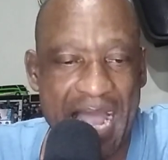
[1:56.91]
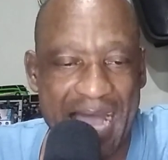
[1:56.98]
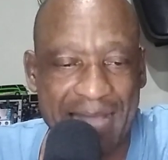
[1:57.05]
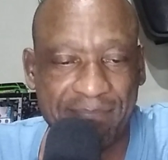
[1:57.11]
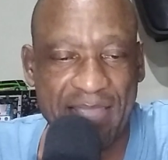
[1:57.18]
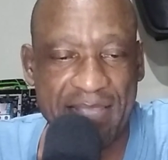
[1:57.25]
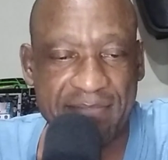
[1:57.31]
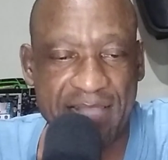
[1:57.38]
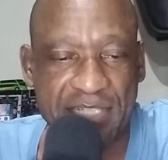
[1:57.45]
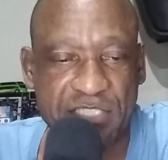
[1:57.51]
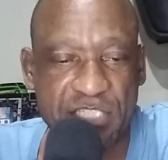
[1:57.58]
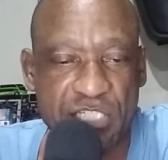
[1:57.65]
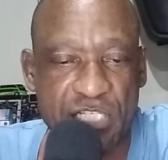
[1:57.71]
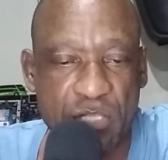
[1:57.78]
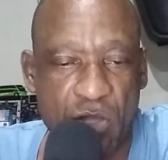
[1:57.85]

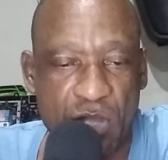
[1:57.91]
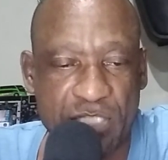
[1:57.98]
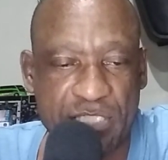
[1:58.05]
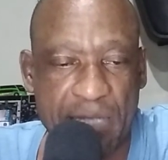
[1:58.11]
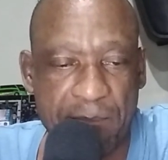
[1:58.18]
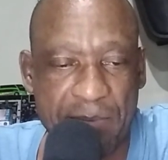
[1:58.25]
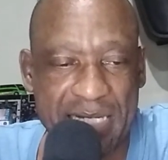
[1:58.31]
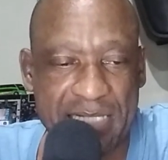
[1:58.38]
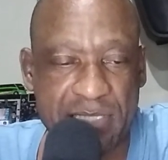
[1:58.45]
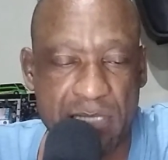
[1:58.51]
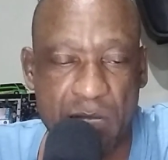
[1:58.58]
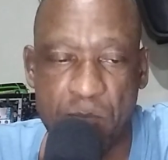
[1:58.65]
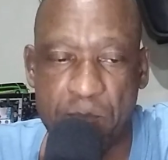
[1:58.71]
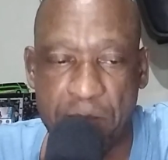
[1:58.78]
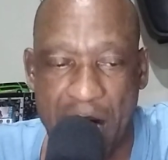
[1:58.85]
atendente de loja para
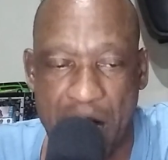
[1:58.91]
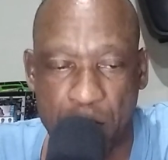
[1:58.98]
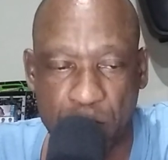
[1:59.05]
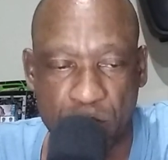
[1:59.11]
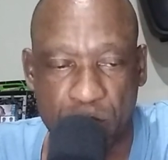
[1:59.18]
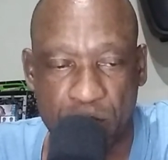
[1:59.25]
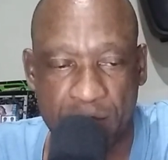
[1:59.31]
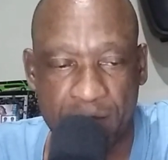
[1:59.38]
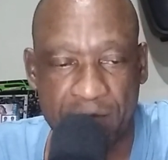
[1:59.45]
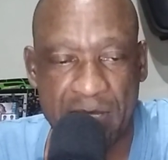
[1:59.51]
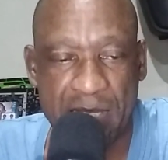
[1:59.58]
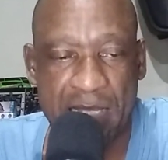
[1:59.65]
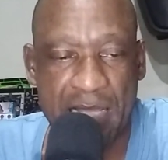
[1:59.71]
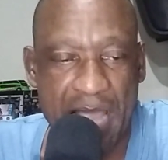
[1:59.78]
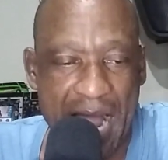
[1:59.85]
São Paulo,
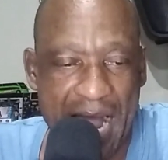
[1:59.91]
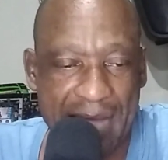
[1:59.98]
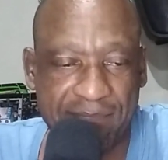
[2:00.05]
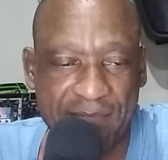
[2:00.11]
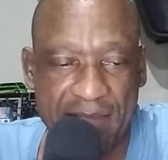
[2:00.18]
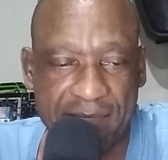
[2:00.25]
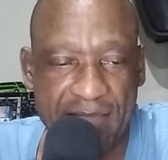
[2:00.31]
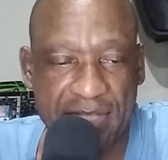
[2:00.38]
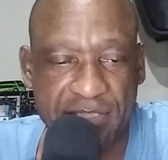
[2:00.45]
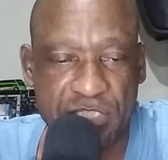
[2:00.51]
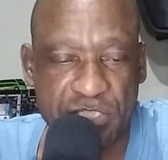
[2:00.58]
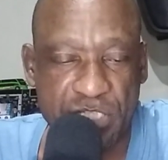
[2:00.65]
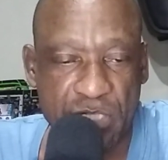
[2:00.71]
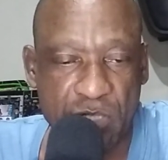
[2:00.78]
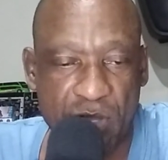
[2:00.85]
atendente
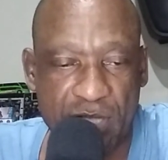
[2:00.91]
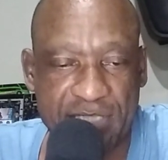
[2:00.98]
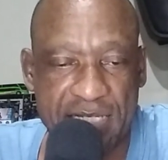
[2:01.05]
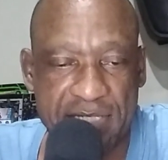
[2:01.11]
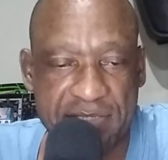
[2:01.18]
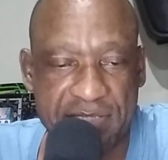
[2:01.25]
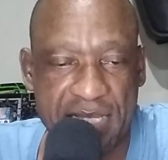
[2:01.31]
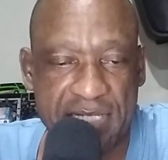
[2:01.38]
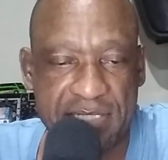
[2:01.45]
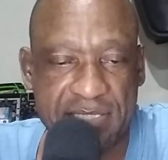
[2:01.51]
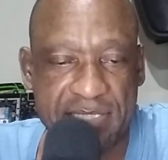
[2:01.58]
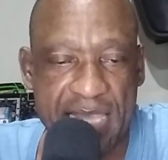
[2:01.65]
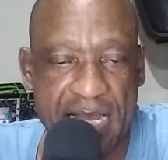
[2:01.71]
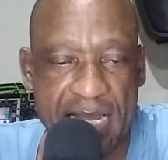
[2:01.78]
de loja 6C